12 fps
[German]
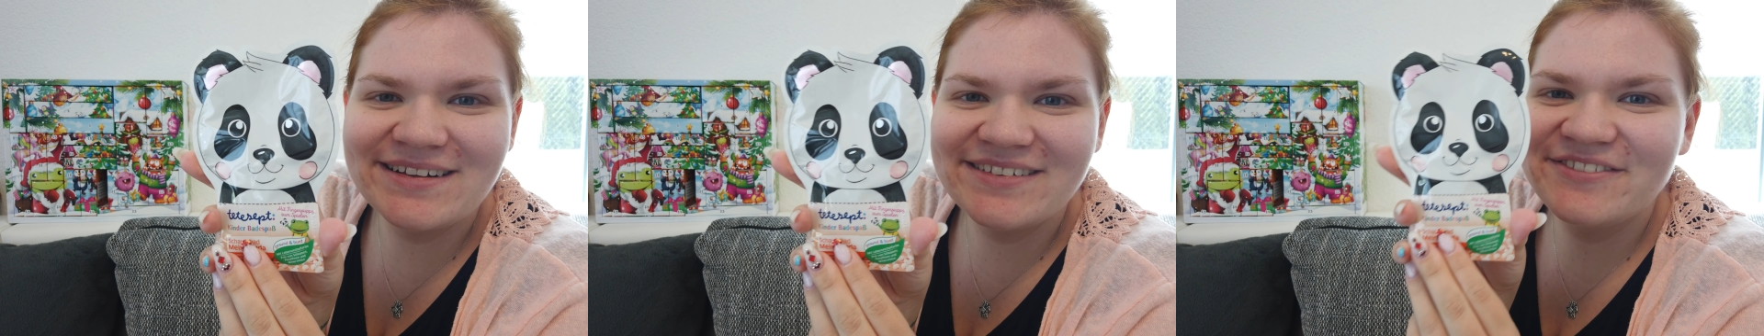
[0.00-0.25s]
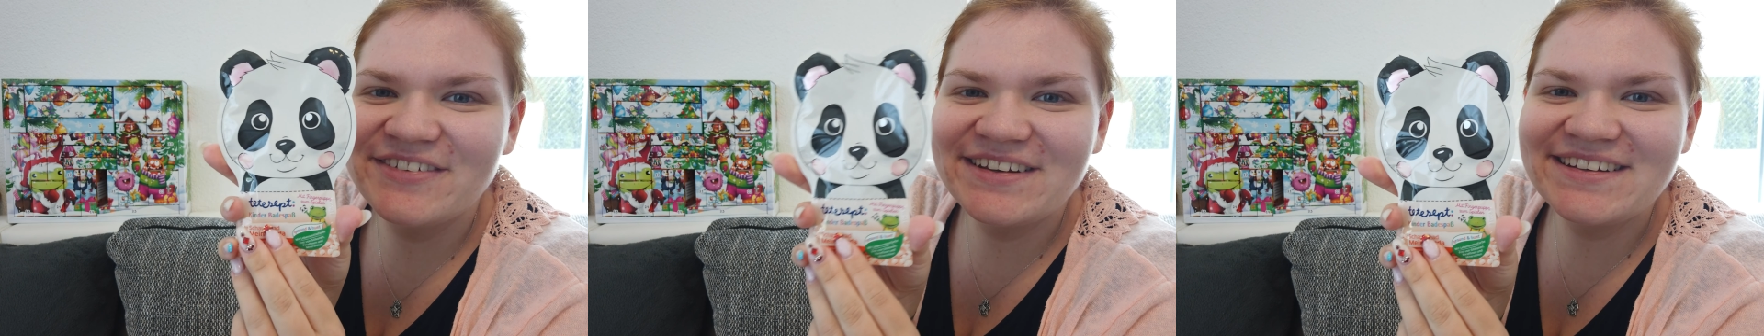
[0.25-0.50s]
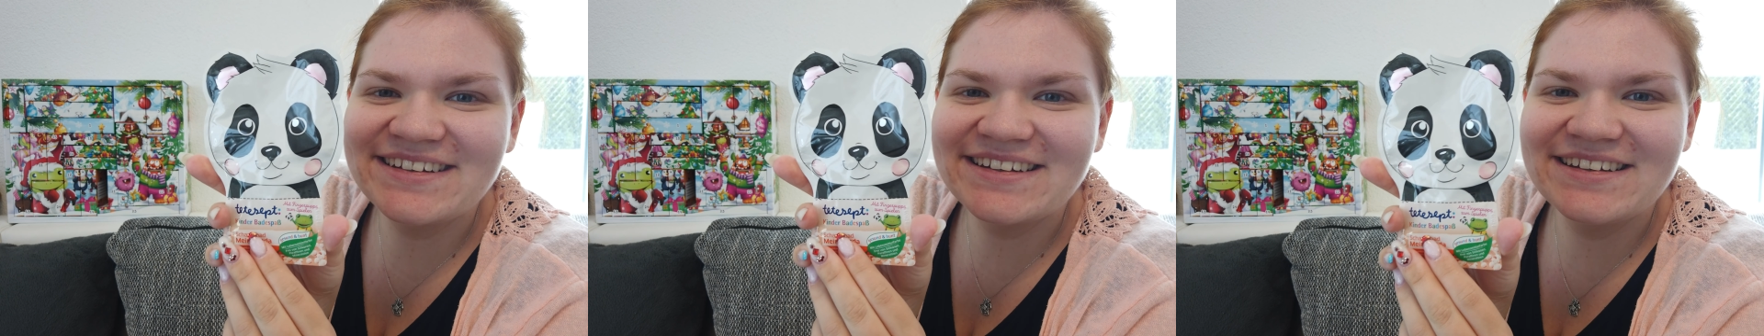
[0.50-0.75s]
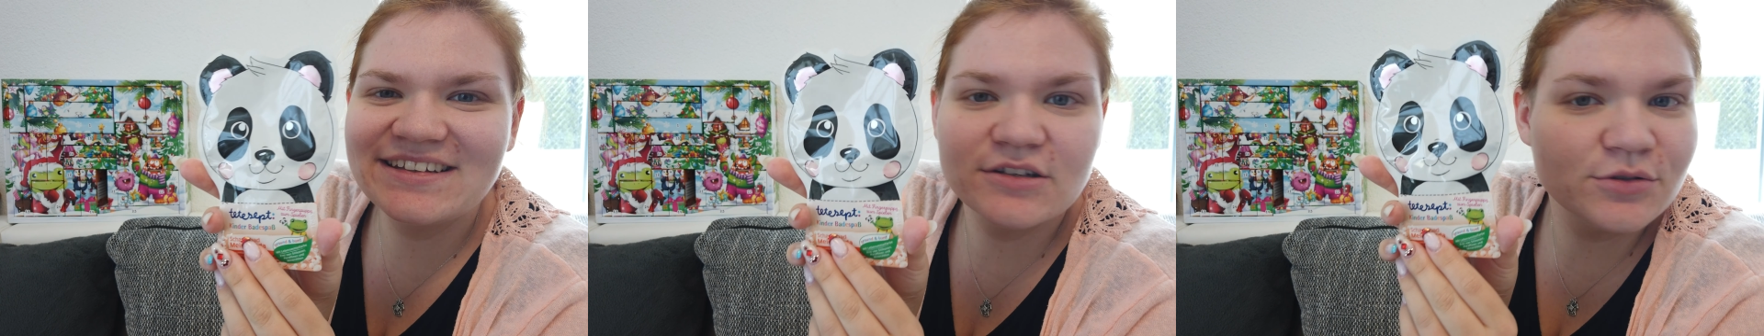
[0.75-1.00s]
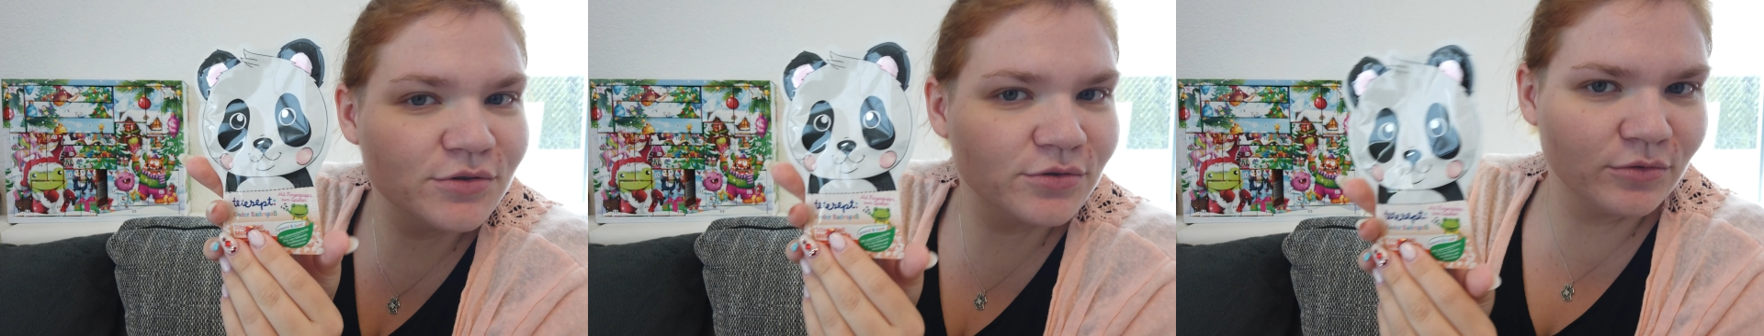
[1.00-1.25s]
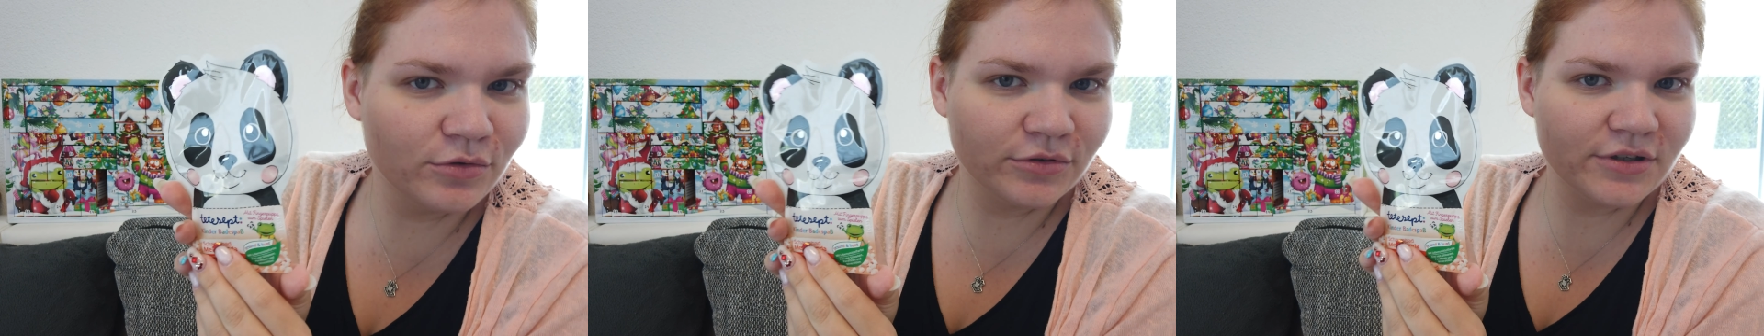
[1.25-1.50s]
Finde ich richtig süß und
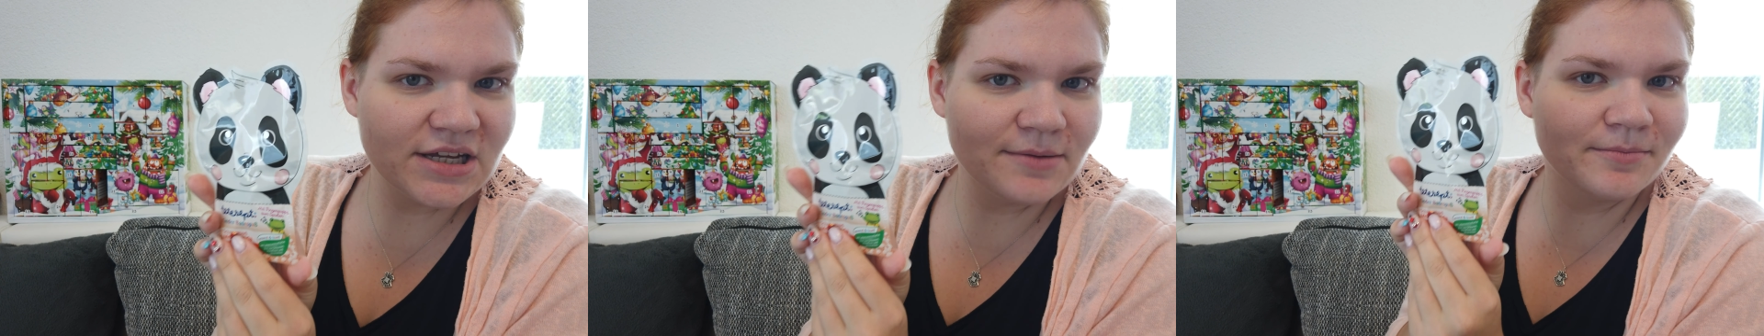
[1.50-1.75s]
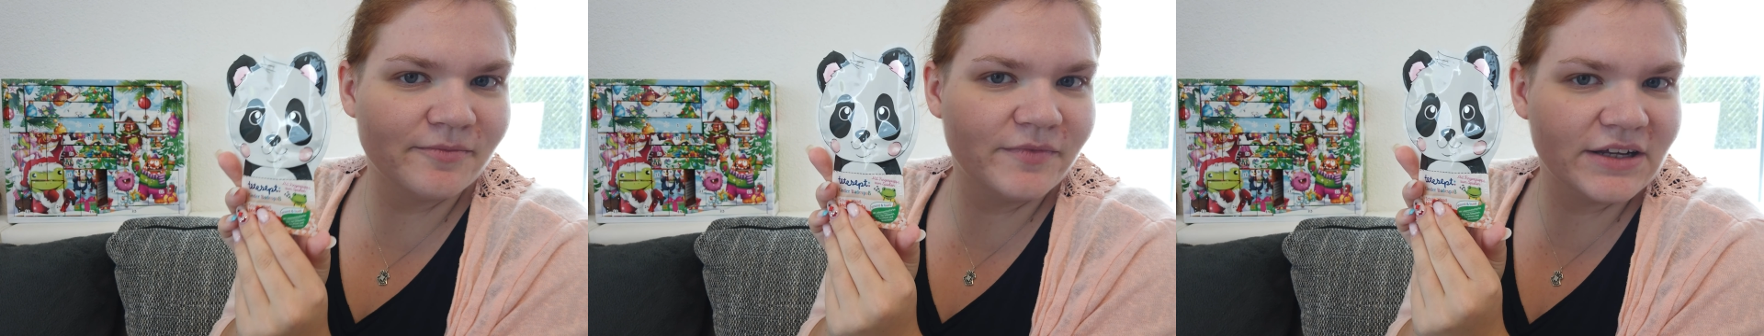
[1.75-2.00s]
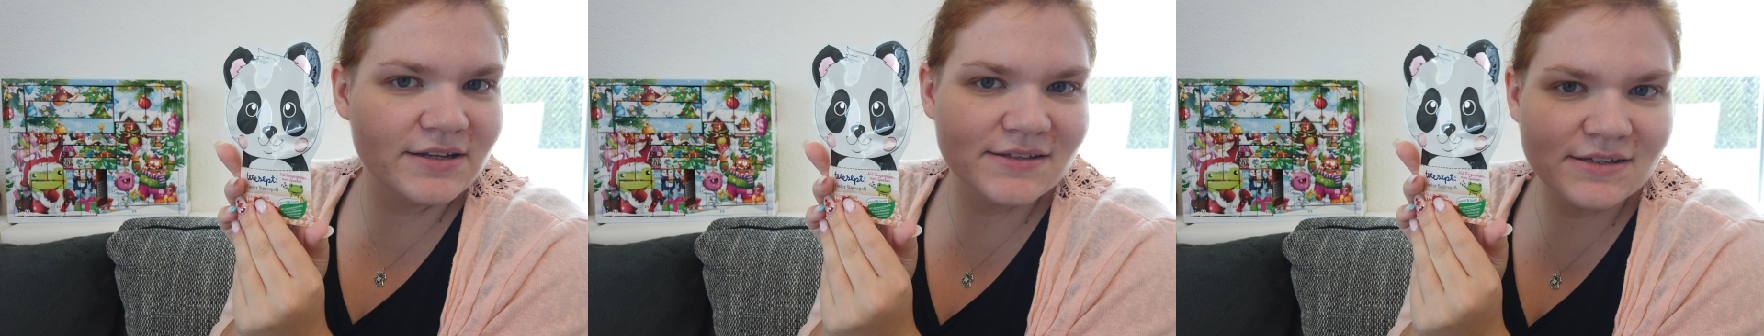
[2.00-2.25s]
guckt euch an, wie riesig